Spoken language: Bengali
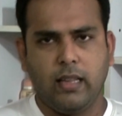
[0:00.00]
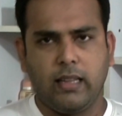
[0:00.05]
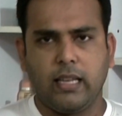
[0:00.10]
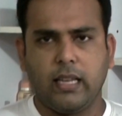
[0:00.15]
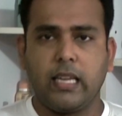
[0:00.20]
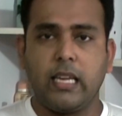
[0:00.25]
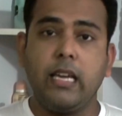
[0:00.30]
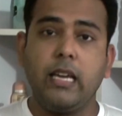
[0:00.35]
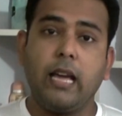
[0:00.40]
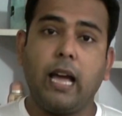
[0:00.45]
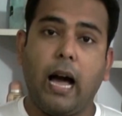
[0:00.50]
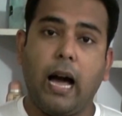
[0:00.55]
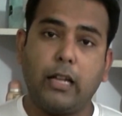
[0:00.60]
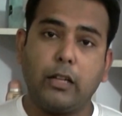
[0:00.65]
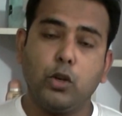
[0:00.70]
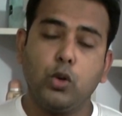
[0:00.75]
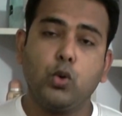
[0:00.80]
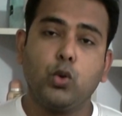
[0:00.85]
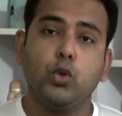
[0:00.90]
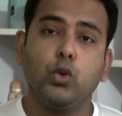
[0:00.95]
নাকি
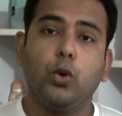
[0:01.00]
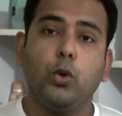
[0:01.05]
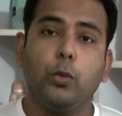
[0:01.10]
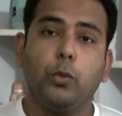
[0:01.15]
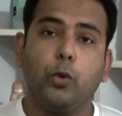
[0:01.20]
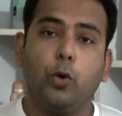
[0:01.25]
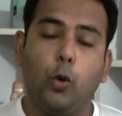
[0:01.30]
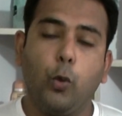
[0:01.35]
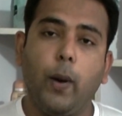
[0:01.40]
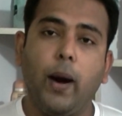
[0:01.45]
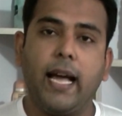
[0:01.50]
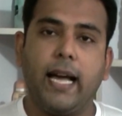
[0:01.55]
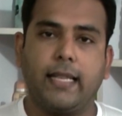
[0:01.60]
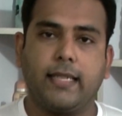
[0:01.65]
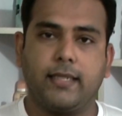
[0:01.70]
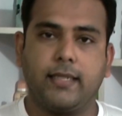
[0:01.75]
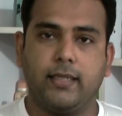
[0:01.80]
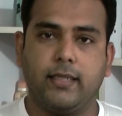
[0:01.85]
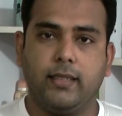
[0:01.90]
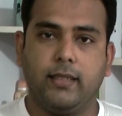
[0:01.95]
আদৌ কোনো উপায়
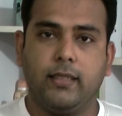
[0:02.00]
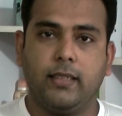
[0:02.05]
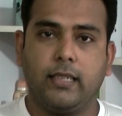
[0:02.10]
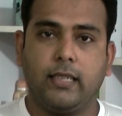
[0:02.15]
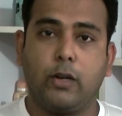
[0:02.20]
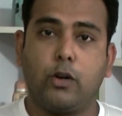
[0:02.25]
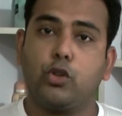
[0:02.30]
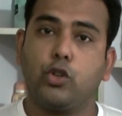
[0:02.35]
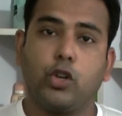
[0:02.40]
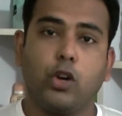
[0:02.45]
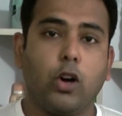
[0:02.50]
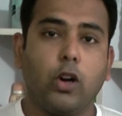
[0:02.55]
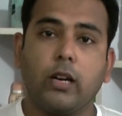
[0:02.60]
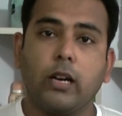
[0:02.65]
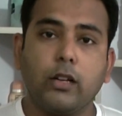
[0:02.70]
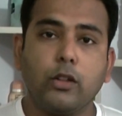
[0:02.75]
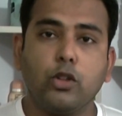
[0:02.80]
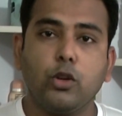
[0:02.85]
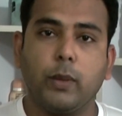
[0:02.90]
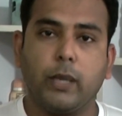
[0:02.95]
আছে কারণ
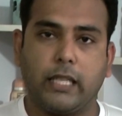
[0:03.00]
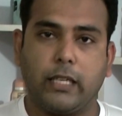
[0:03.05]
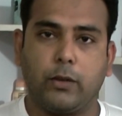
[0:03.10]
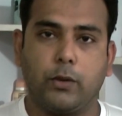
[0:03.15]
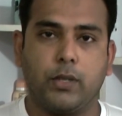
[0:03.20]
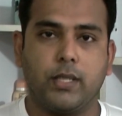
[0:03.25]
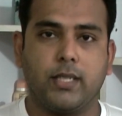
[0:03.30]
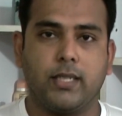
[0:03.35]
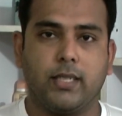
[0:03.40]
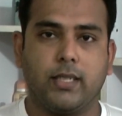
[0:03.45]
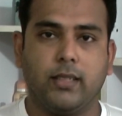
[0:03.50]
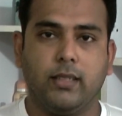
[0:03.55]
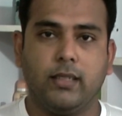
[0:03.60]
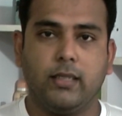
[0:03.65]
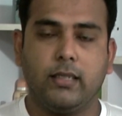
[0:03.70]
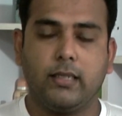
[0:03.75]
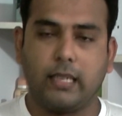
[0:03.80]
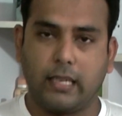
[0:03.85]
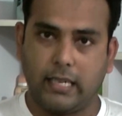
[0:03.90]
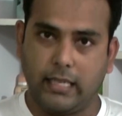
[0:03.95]
সরকার তো মানা করেছে
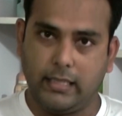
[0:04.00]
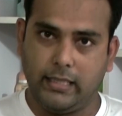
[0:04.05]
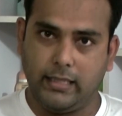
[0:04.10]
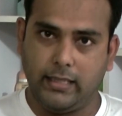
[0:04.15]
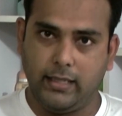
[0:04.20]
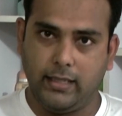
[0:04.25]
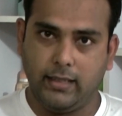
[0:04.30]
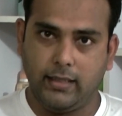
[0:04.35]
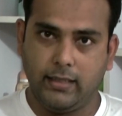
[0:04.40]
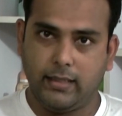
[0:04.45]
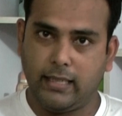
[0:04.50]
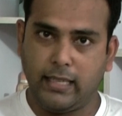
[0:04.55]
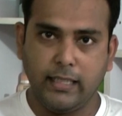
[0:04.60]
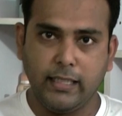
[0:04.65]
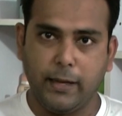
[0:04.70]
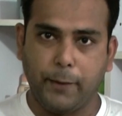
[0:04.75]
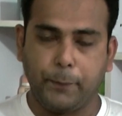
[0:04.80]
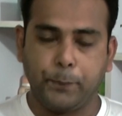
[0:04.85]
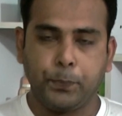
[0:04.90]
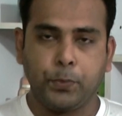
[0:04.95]
টাকা দিতে তাই
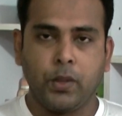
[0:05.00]
না